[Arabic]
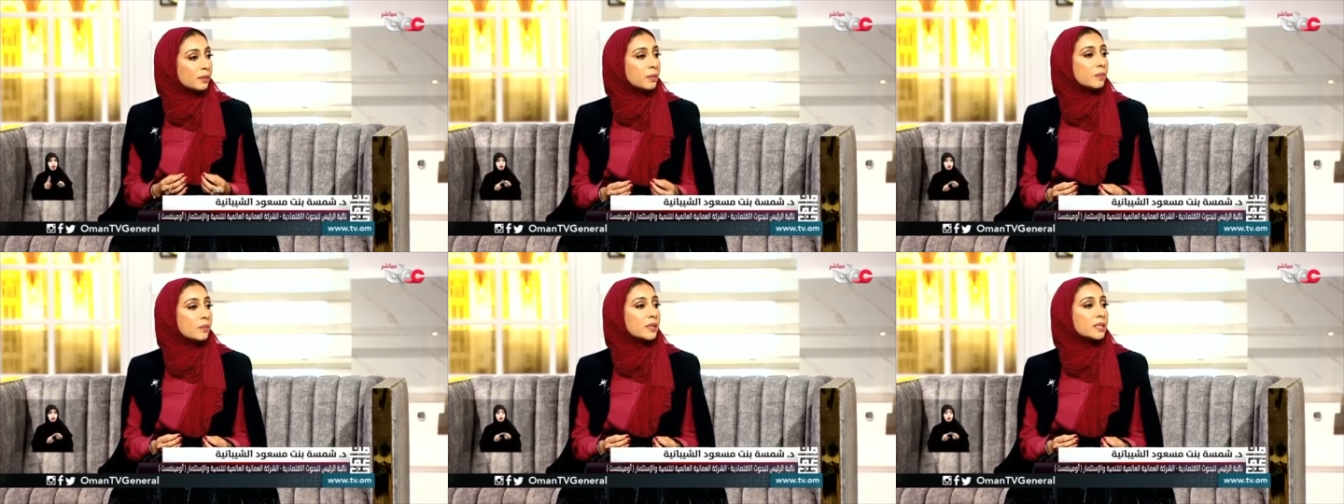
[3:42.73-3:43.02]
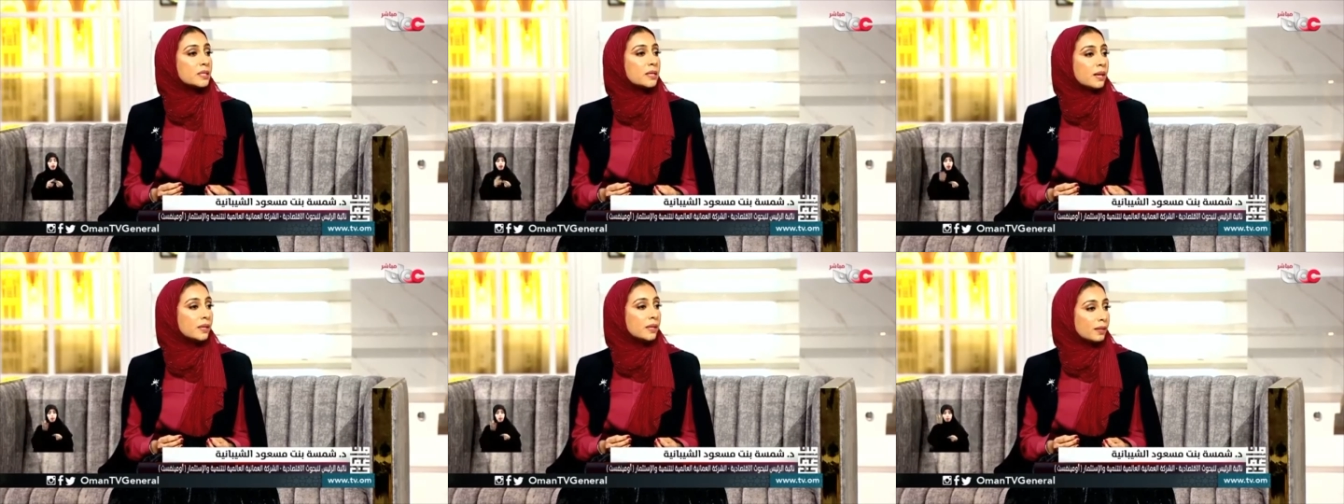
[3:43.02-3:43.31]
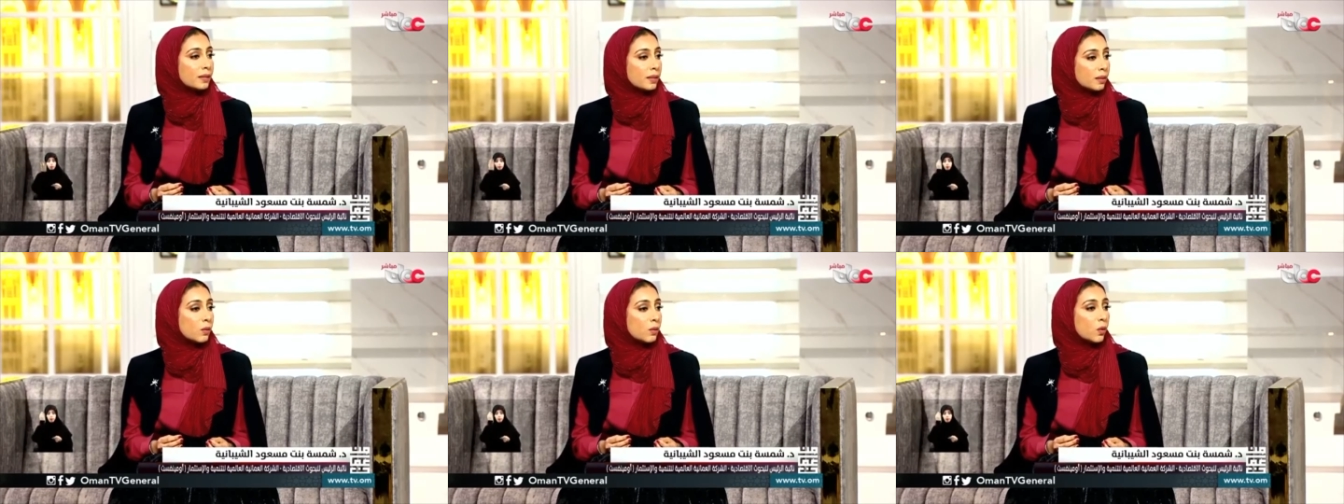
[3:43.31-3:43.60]
من
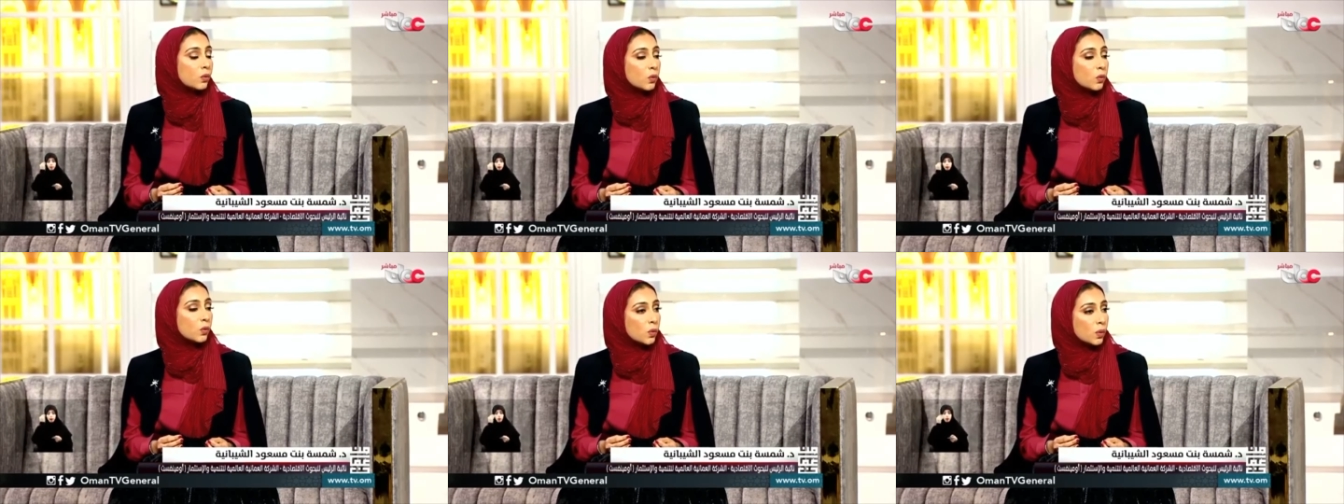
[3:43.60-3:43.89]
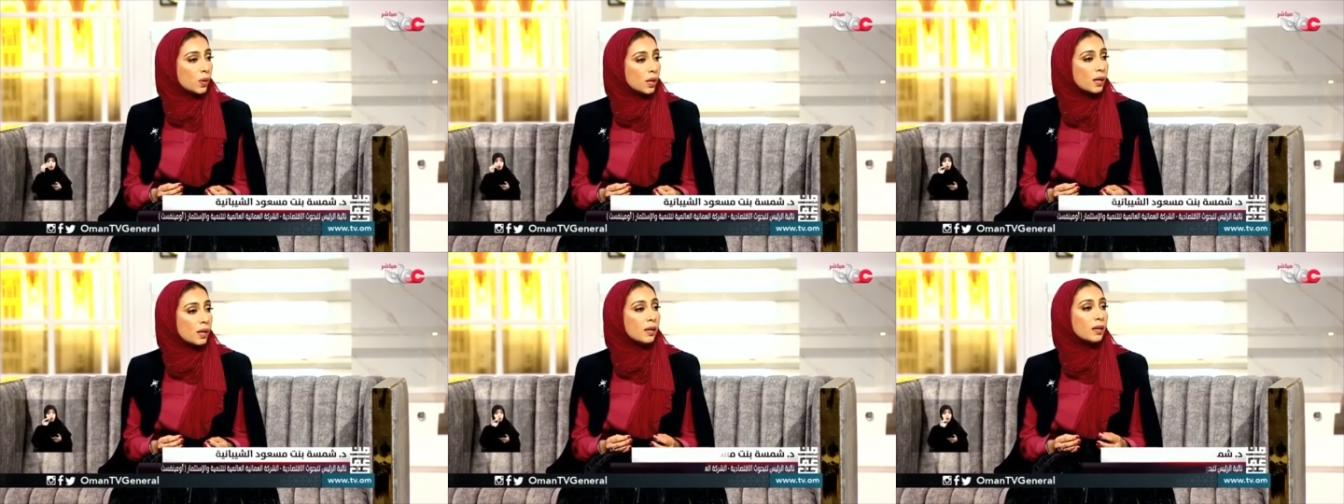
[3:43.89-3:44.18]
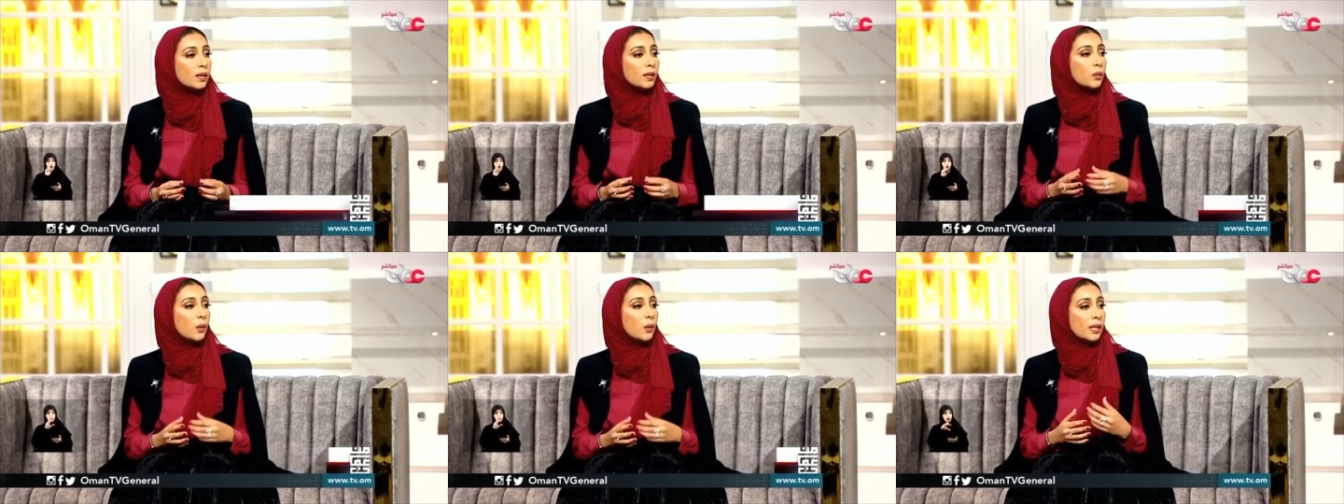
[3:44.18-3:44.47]
مصادر
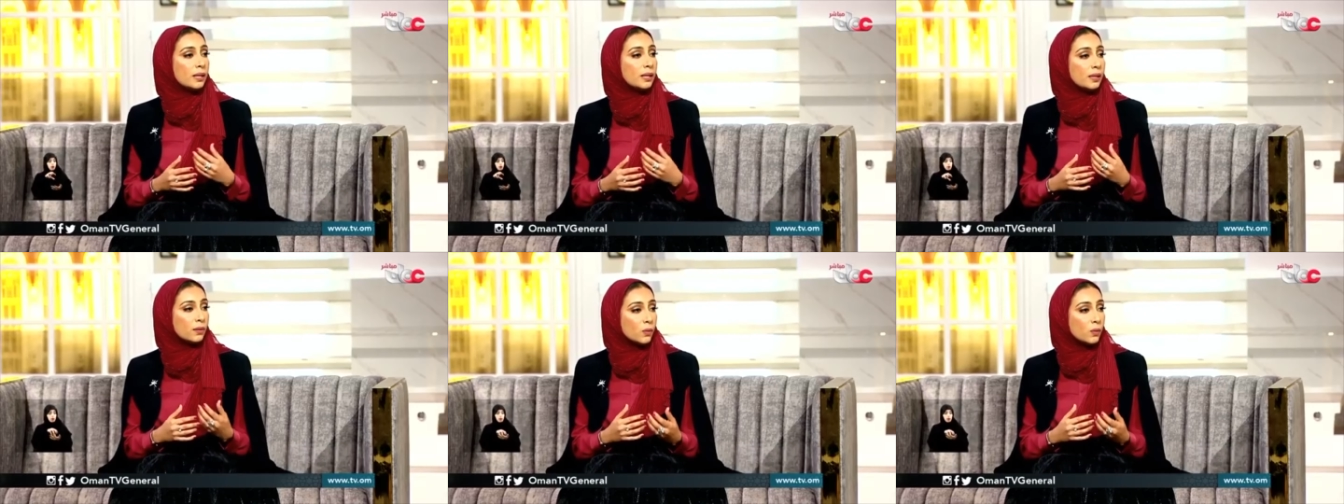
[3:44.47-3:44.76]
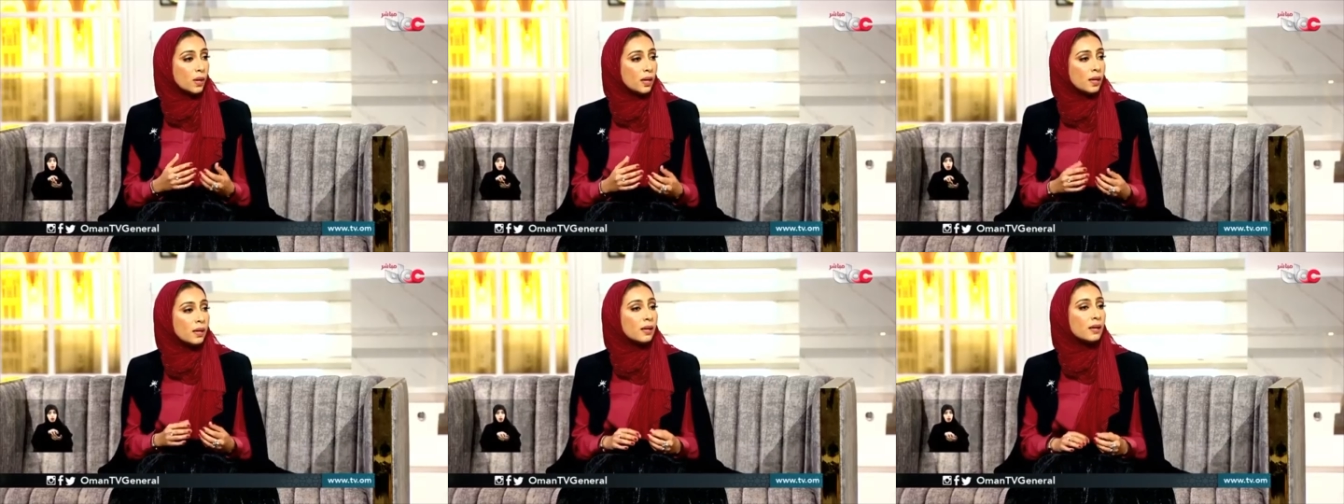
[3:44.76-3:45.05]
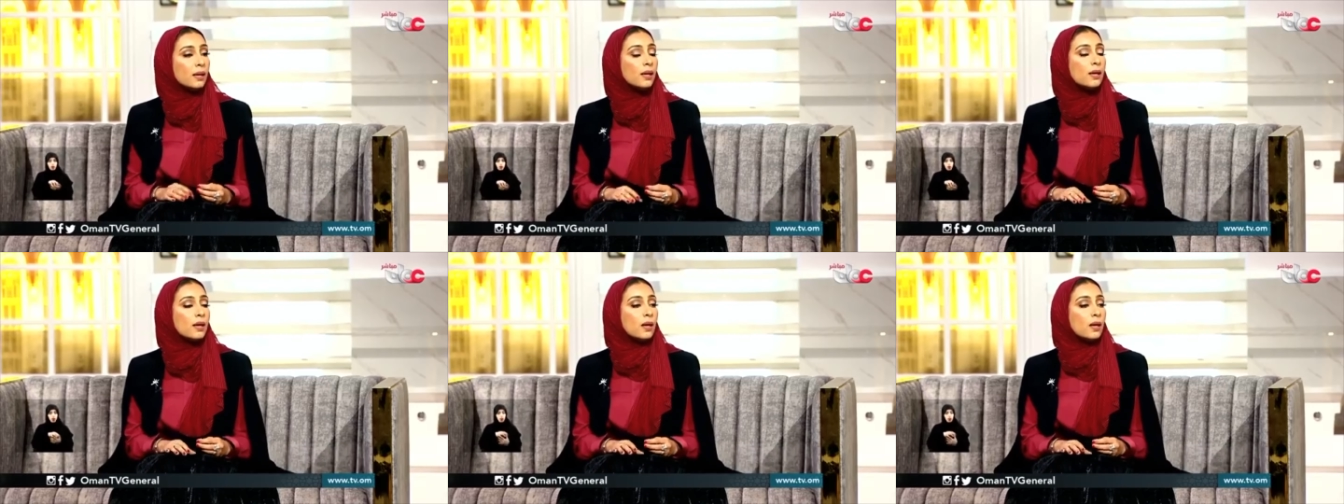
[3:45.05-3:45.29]
موثوقة يحللها